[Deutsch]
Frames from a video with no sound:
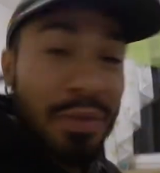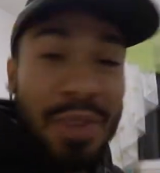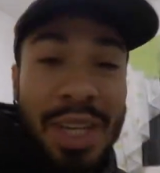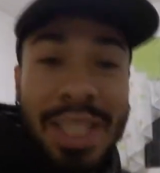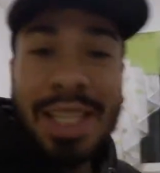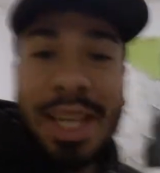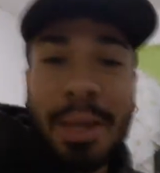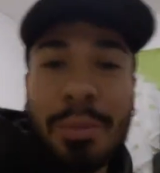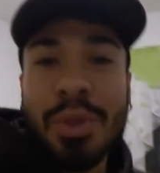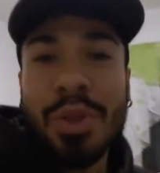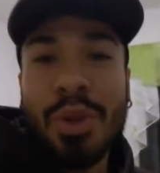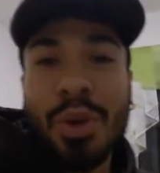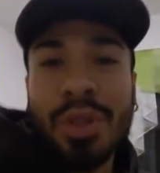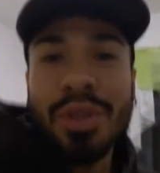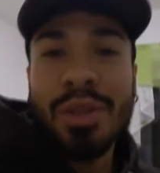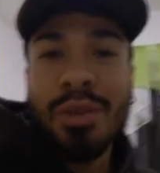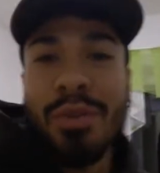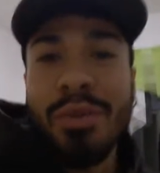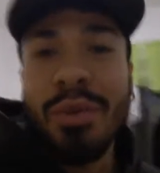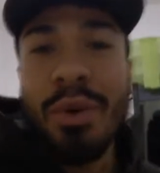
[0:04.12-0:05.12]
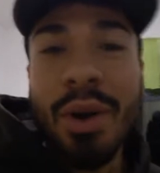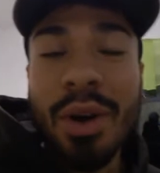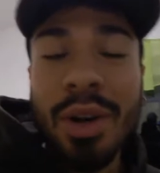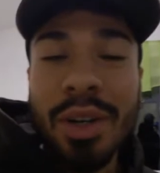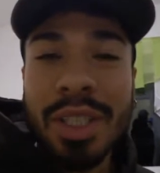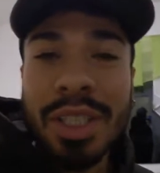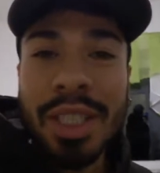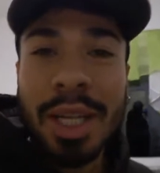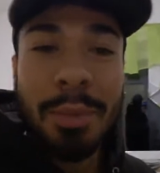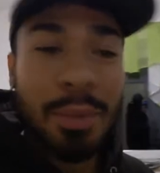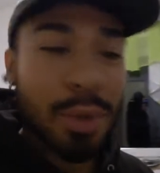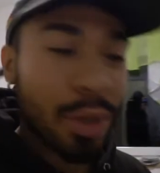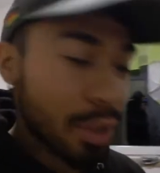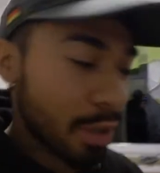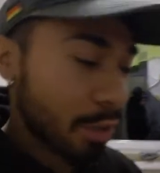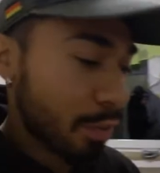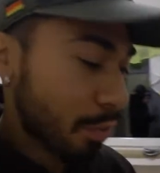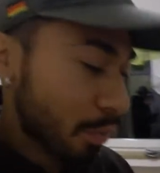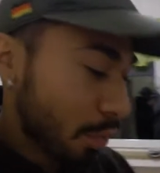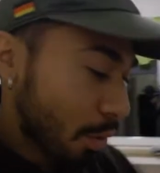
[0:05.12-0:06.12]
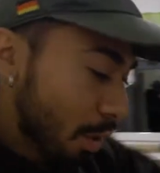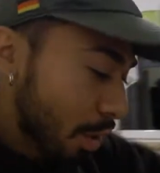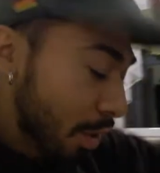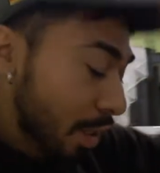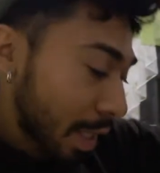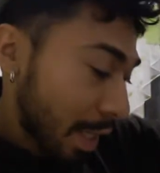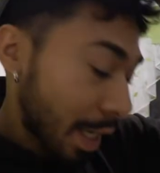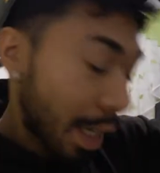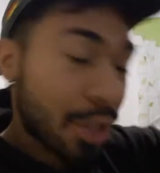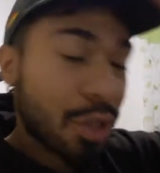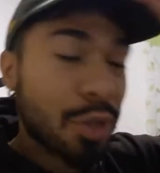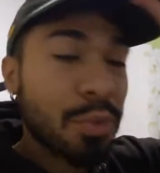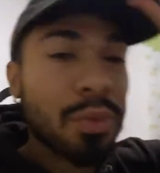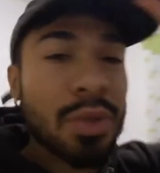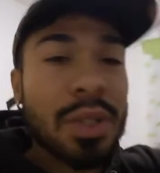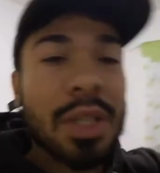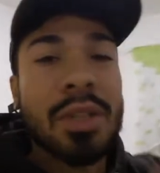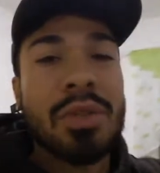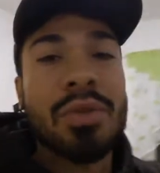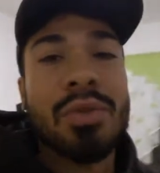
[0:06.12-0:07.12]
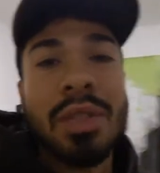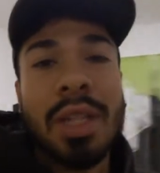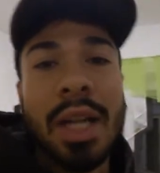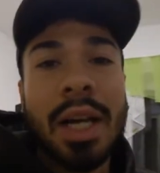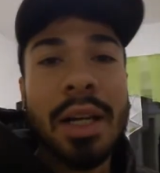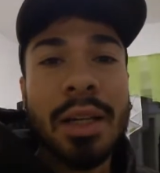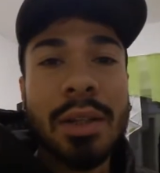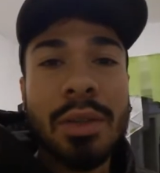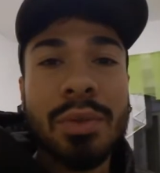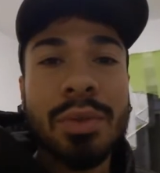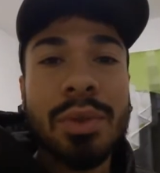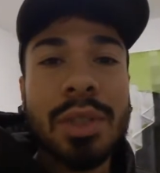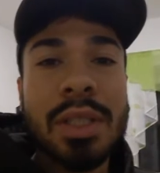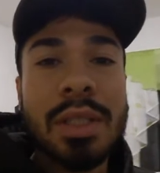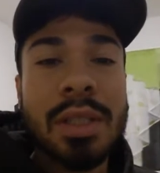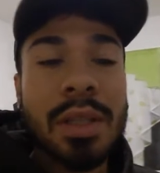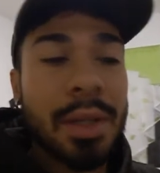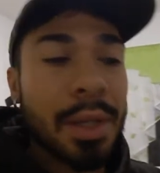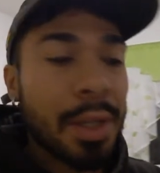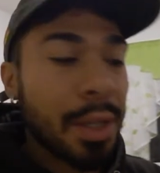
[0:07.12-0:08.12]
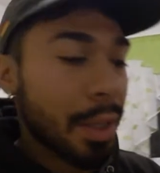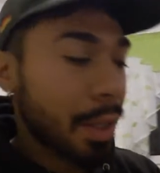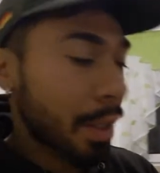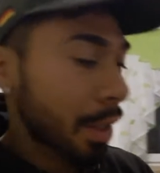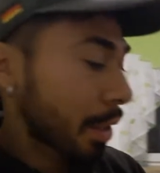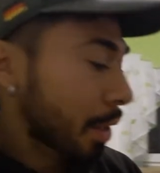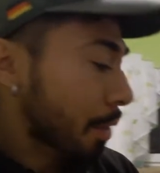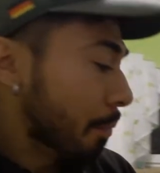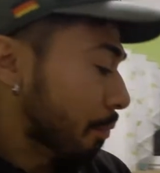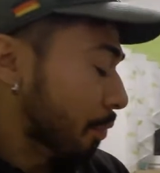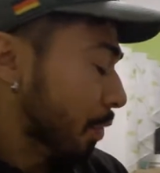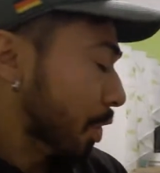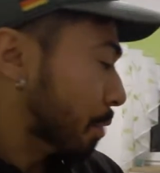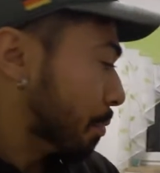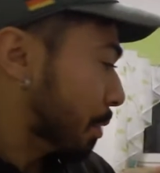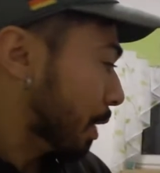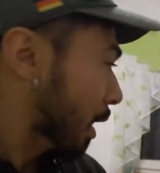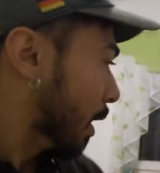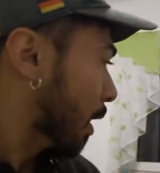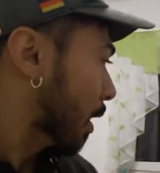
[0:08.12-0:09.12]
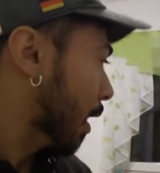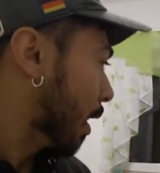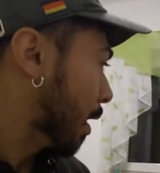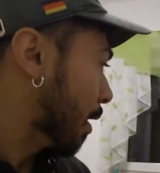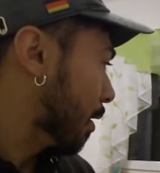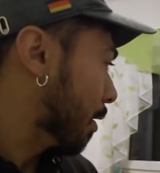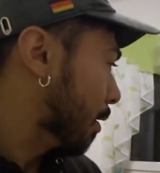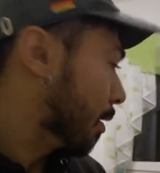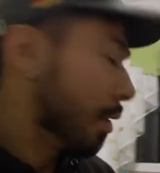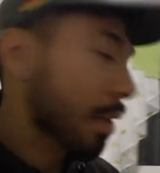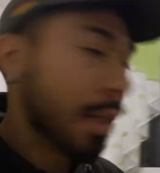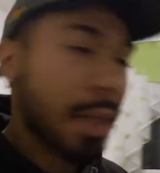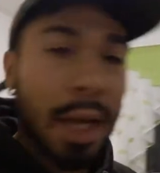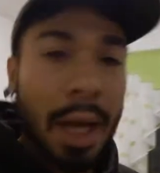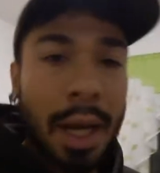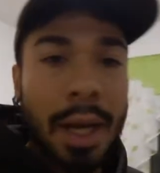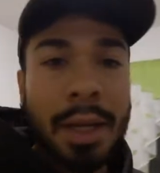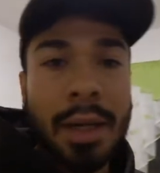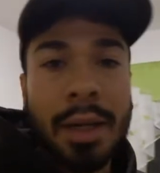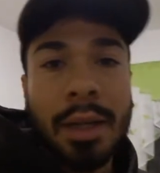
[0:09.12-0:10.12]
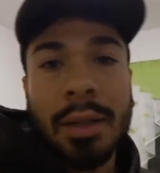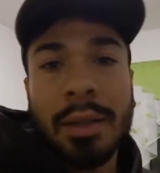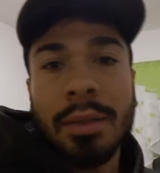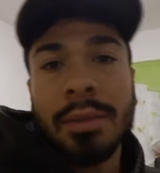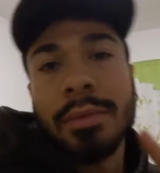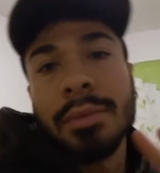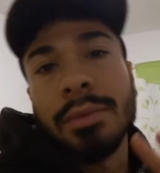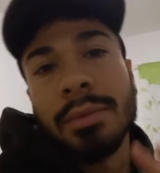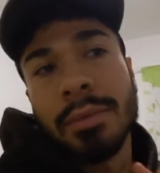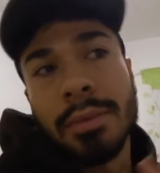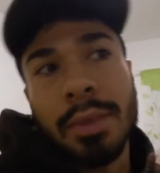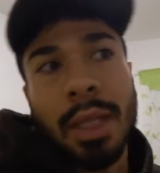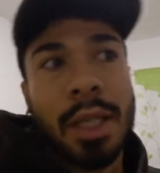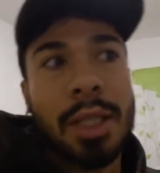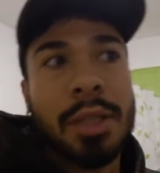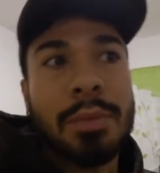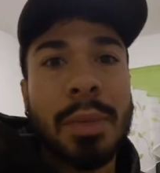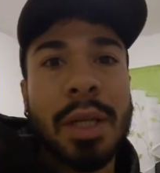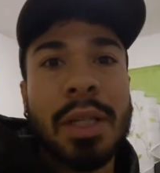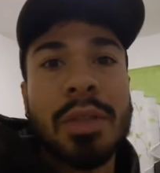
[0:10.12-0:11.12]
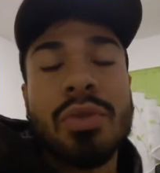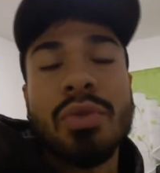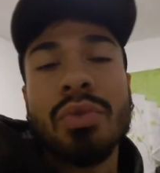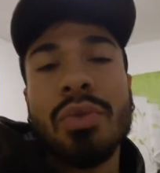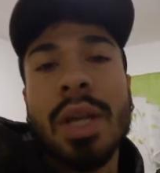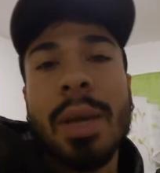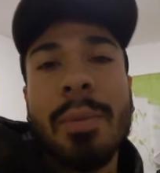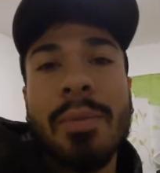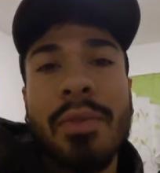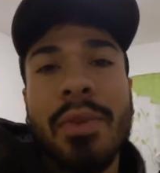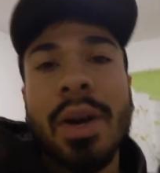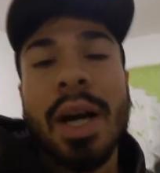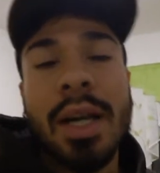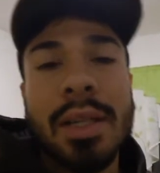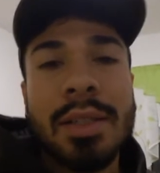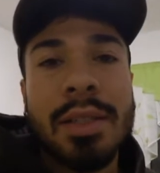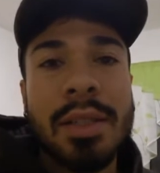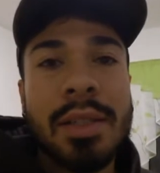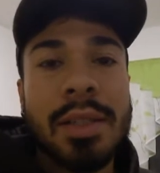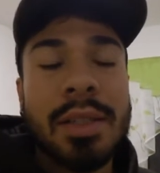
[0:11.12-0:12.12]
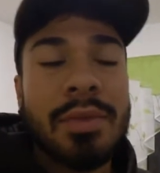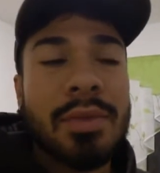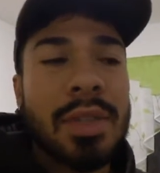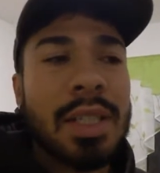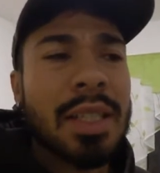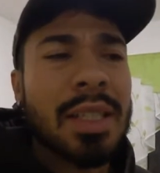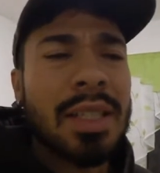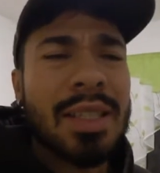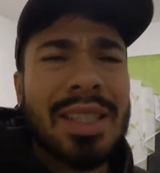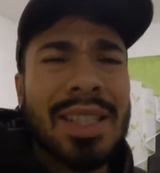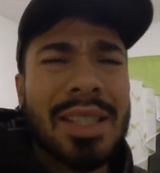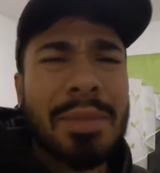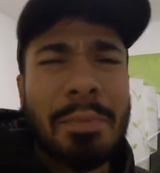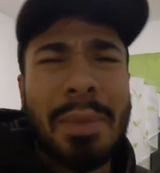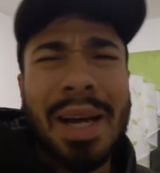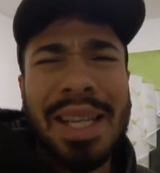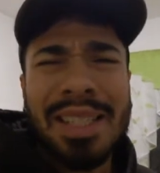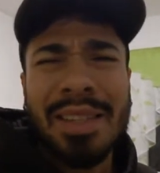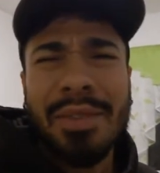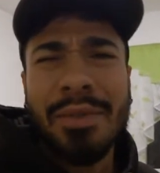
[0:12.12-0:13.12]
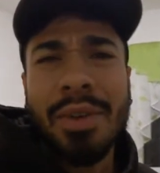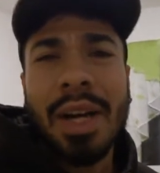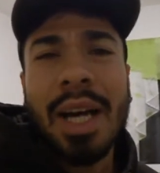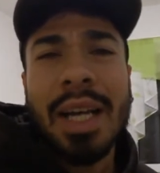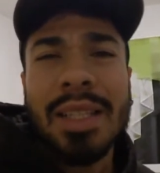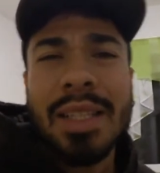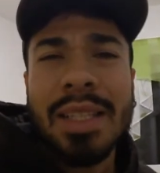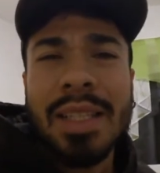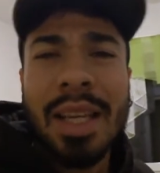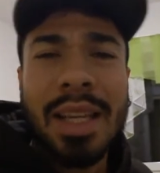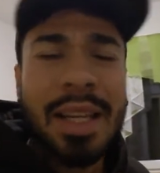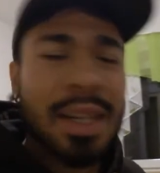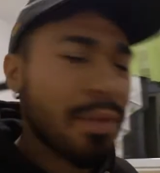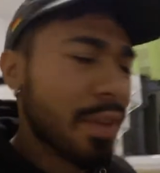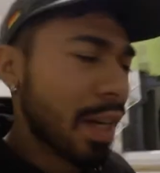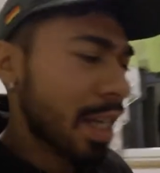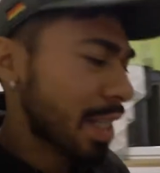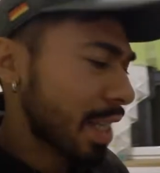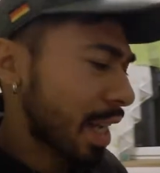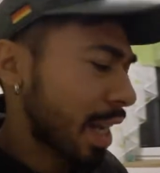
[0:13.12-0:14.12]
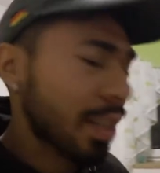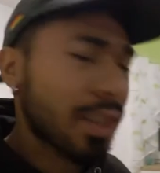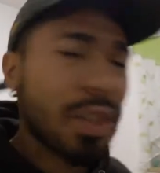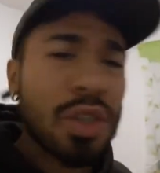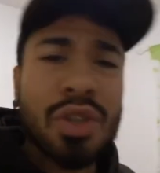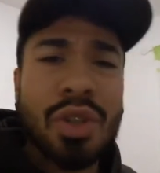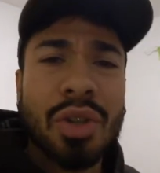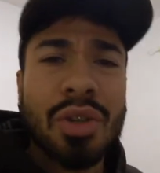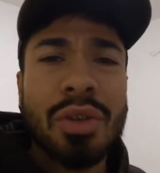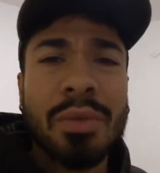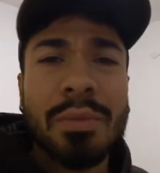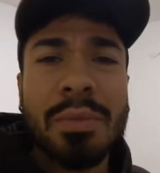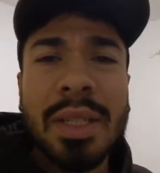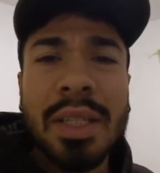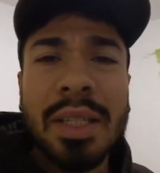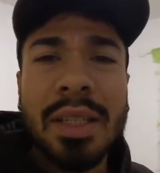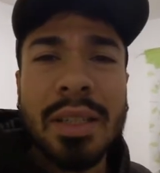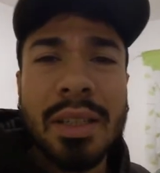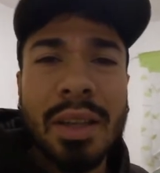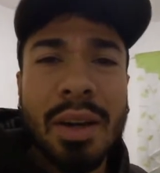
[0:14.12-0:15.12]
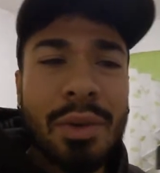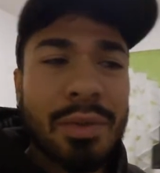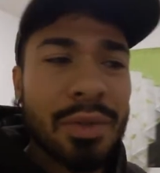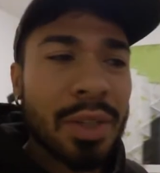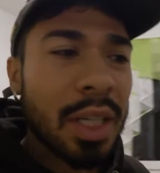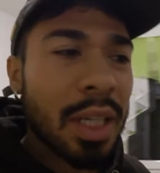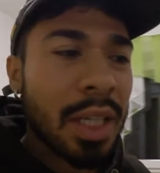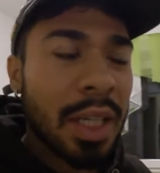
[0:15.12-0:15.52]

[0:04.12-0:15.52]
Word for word: was habe ich heute vor? Ich habe heute vor, also ich muss dazu sagen, kurz, ähm, ich bin gerade in einer, sage ich mal, Zunehmphase. Ich will es nicht Massephase nennen, weil ich achte schon noch ein bisschen drauf,